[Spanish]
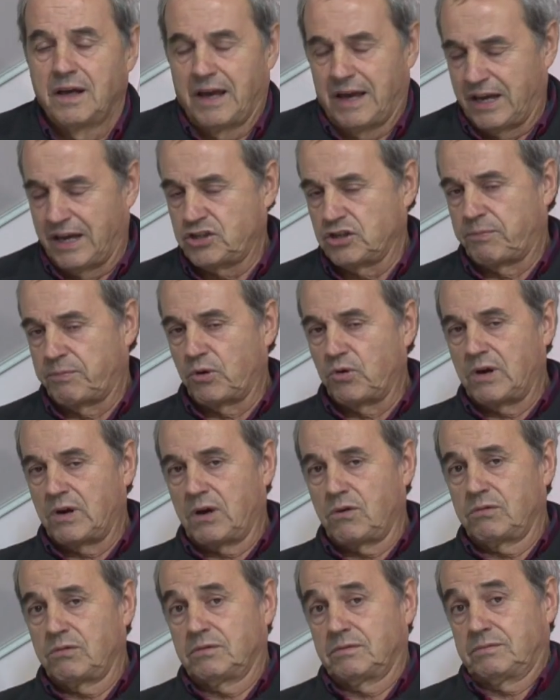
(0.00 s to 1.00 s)
Eso por un
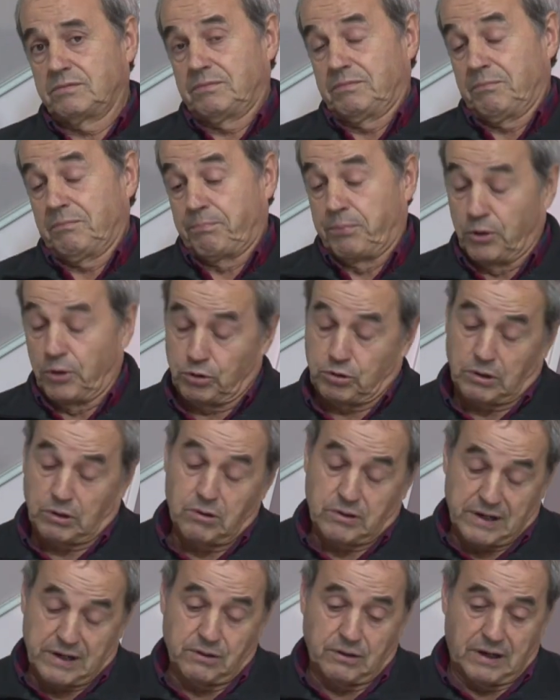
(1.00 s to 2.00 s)
lado. Por otro lado,
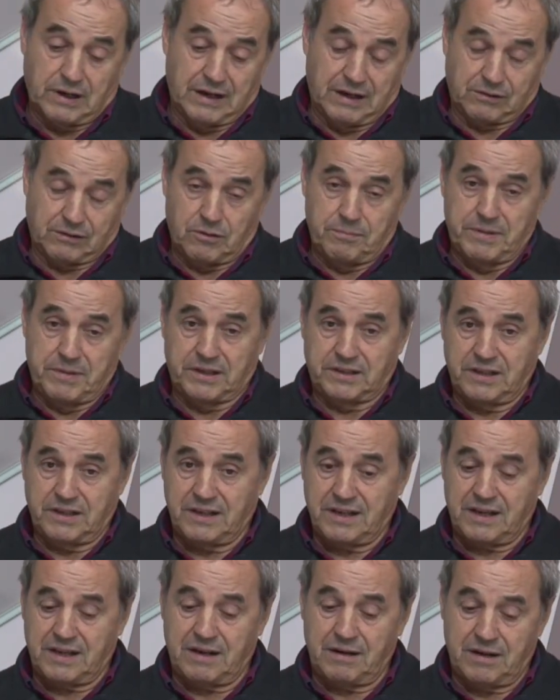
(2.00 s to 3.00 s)
claro, al convertir
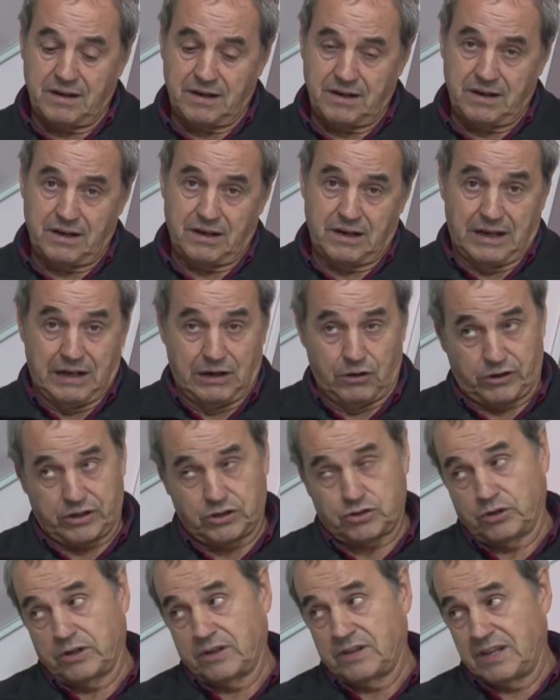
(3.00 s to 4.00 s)
el, en lo que
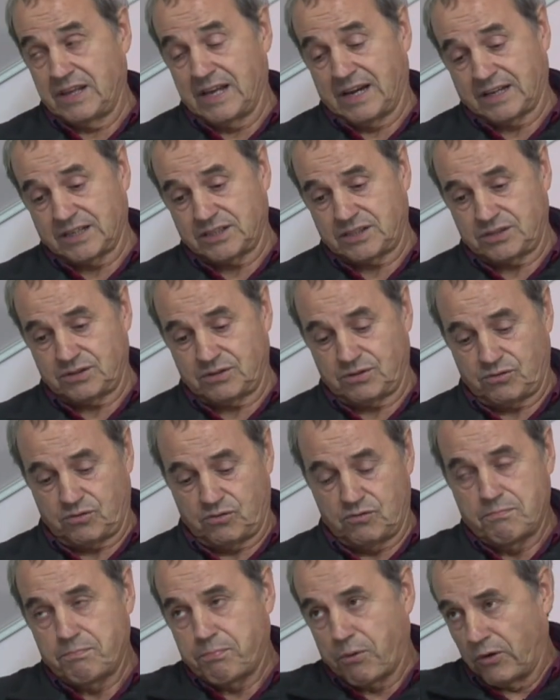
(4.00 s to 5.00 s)
es hoy en día, que es
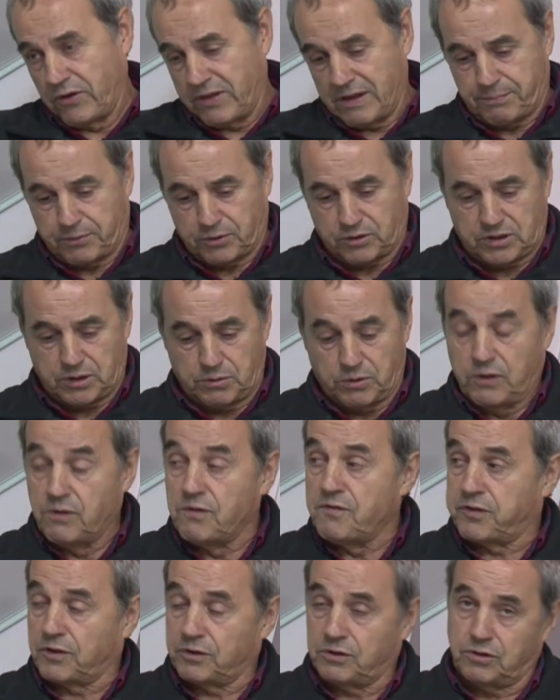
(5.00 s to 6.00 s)
un polideportivo, en un
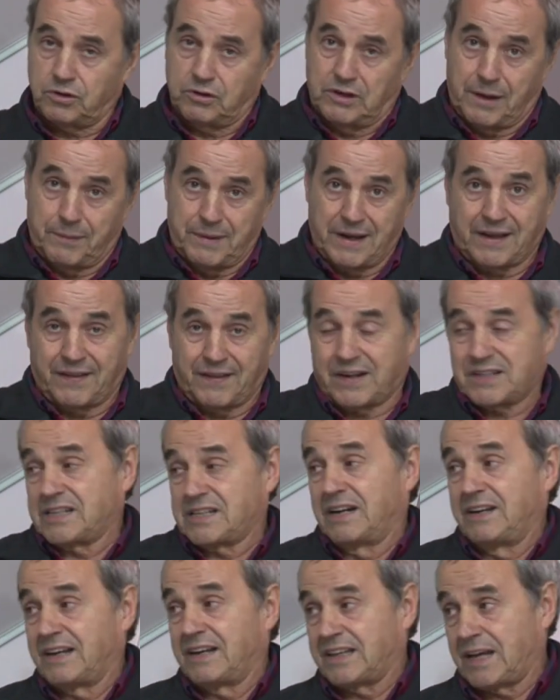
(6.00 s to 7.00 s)
frontón, habría que dar
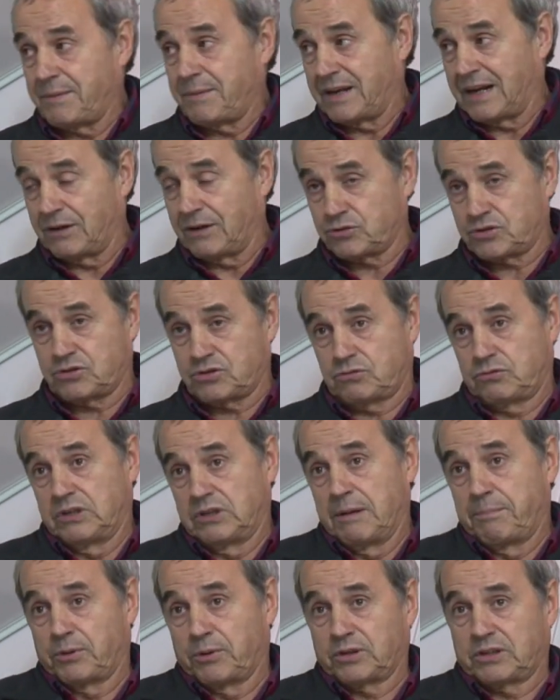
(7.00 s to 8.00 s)
salida también a los
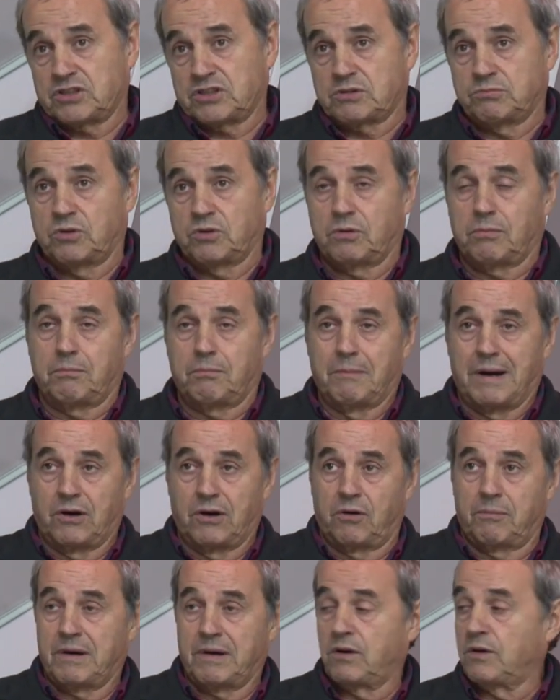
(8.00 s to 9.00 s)
deportes como
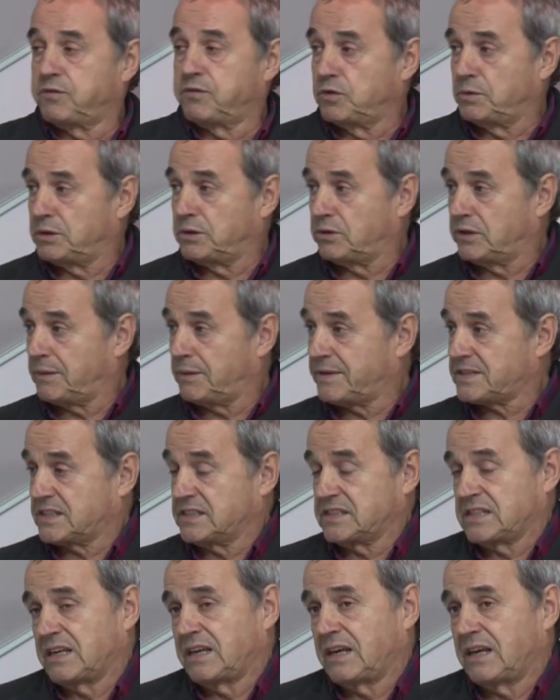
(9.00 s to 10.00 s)
balonmano, fútbol y demás que
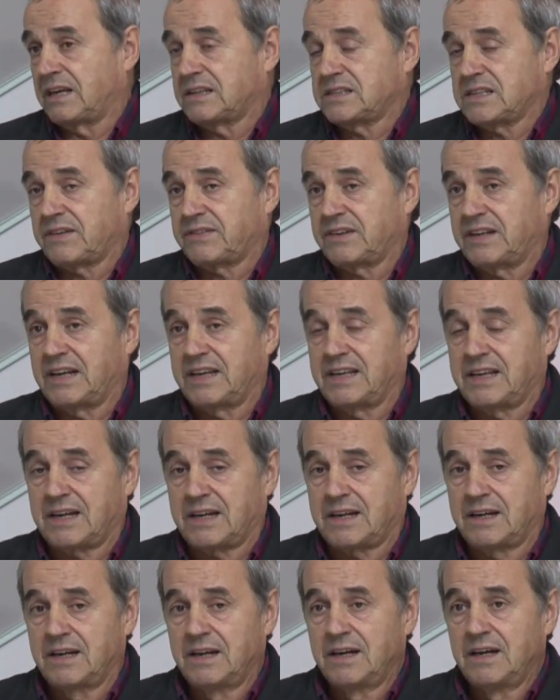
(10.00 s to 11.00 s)
se, se hacen allá.
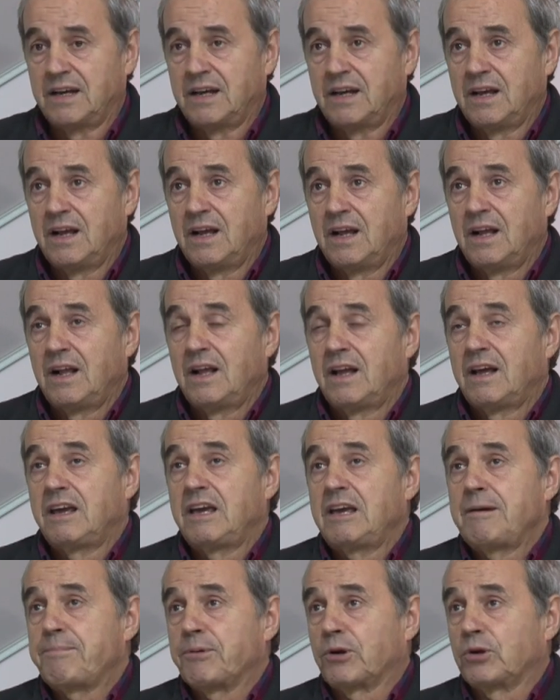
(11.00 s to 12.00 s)

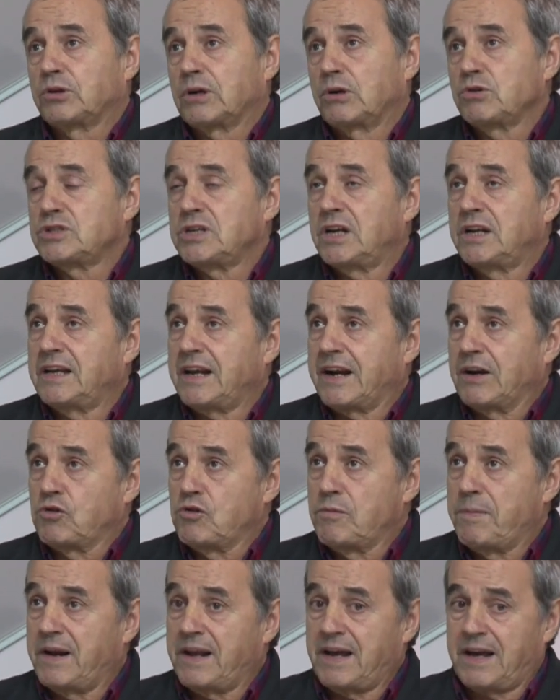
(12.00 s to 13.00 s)
Y por otro lado sería
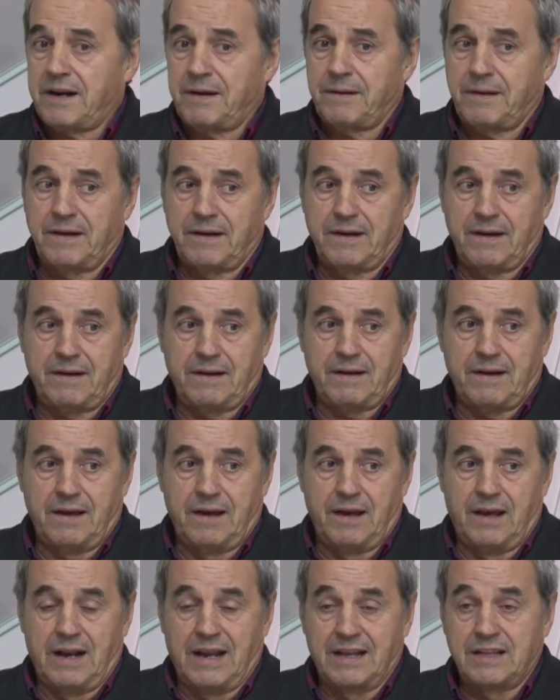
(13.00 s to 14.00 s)
recuperar
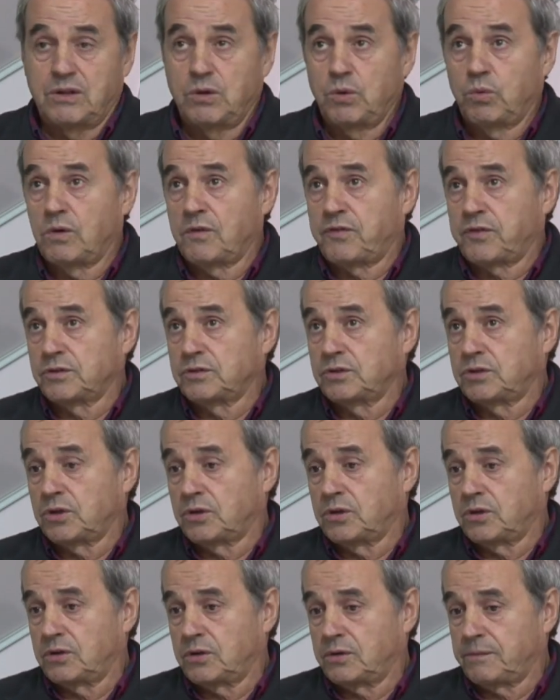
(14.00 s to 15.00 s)
el antiguo
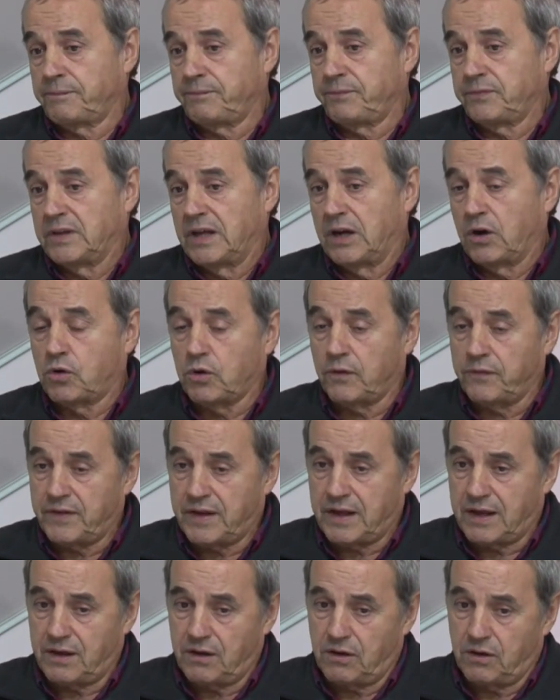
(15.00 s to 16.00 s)
frontón del
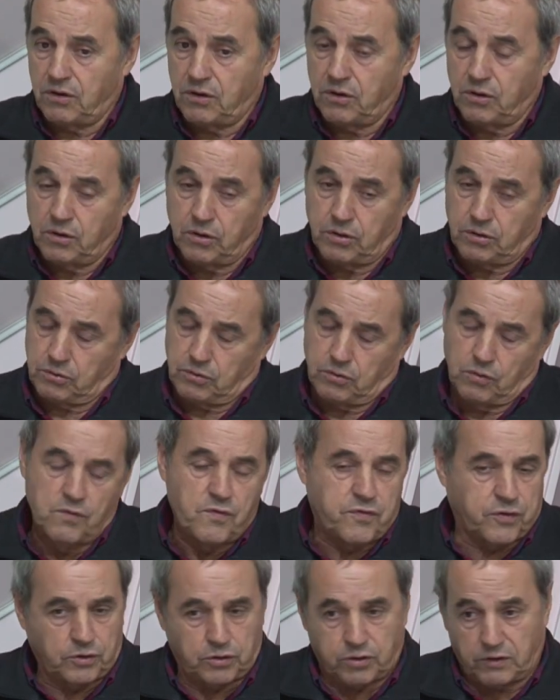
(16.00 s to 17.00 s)
Conde o un
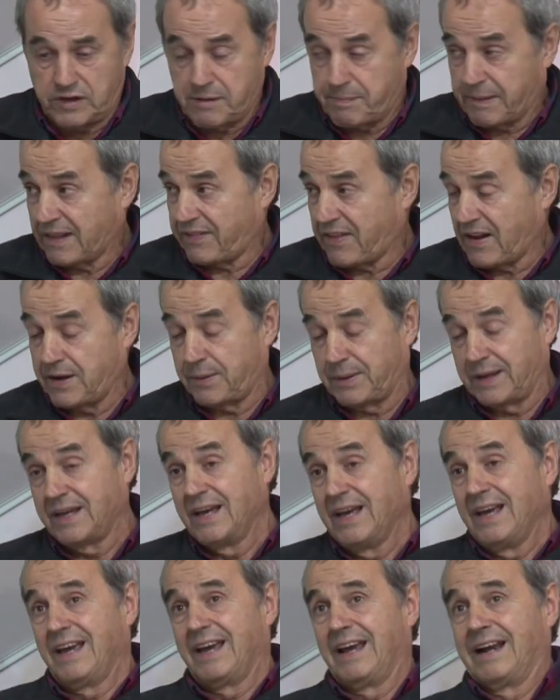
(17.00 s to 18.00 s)
frontón de Plaza Libre.
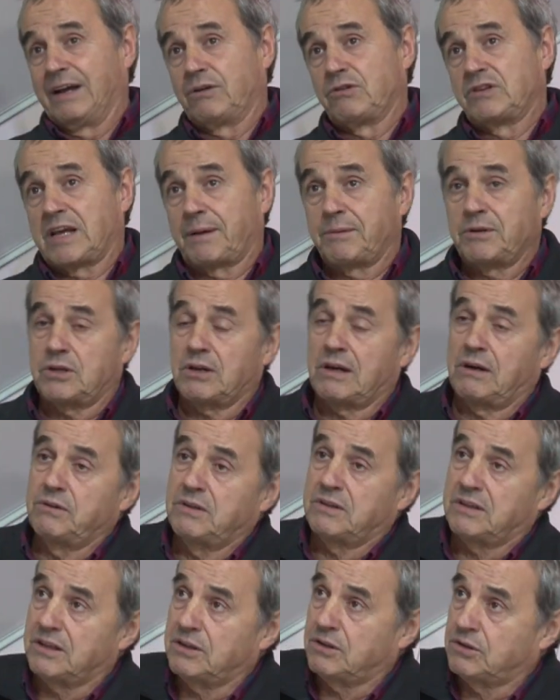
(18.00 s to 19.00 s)
El ayuntamiento ya lo
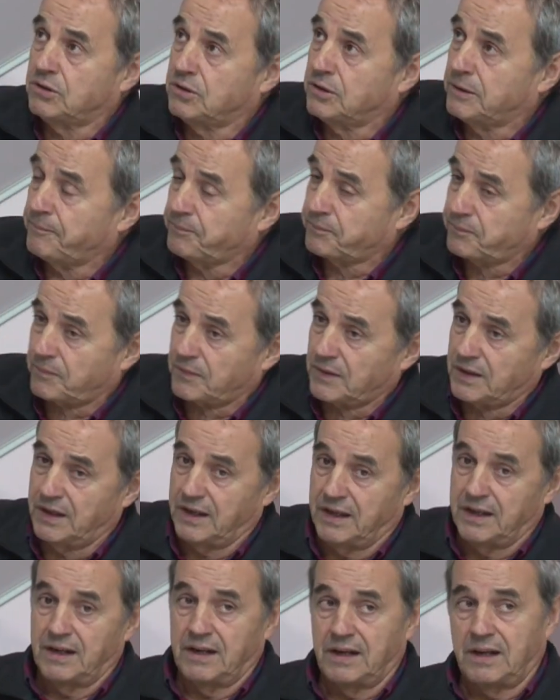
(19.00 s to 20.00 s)
intentó
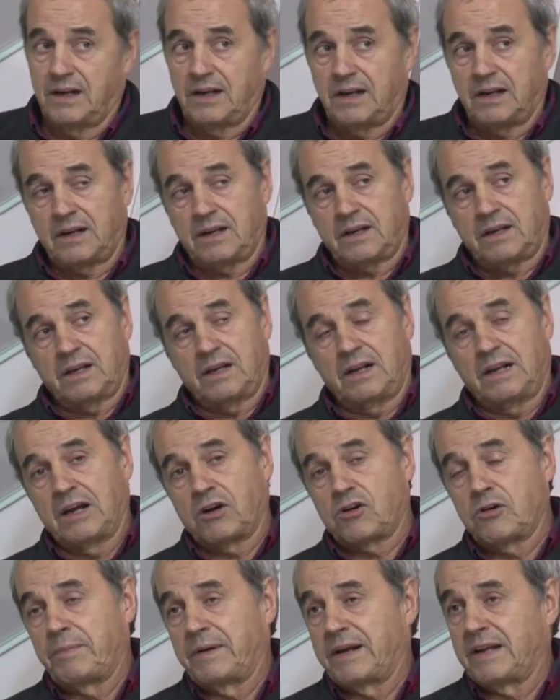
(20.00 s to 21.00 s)
en, la
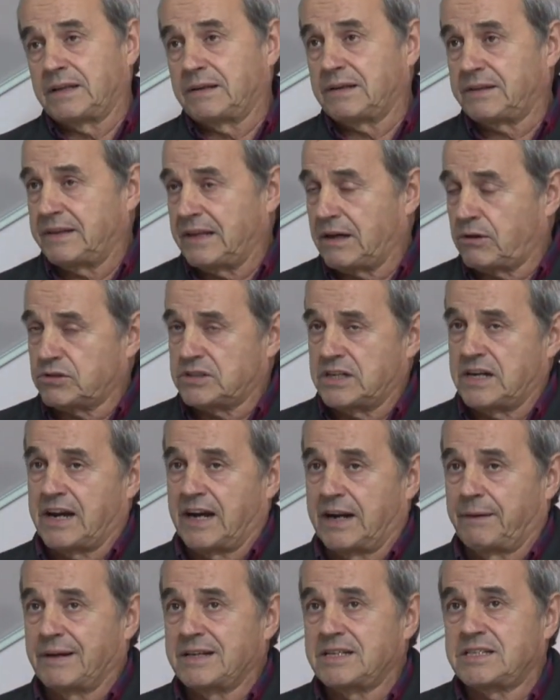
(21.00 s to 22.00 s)
cooperativa Cidacos en
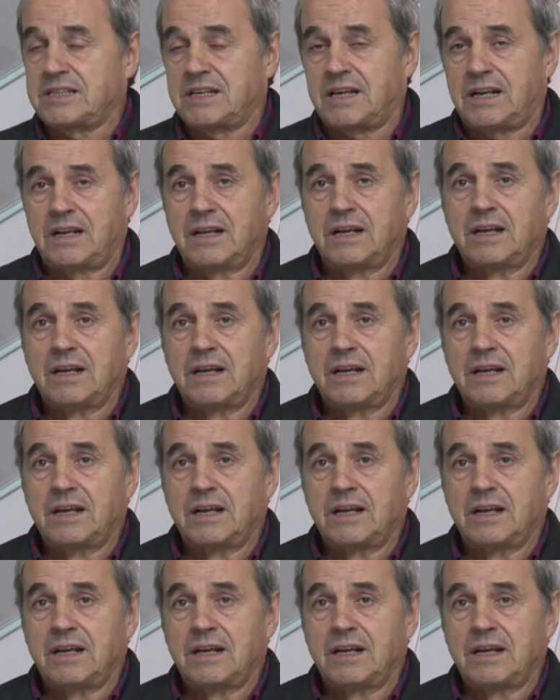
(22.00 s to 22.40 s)
Carabanchel,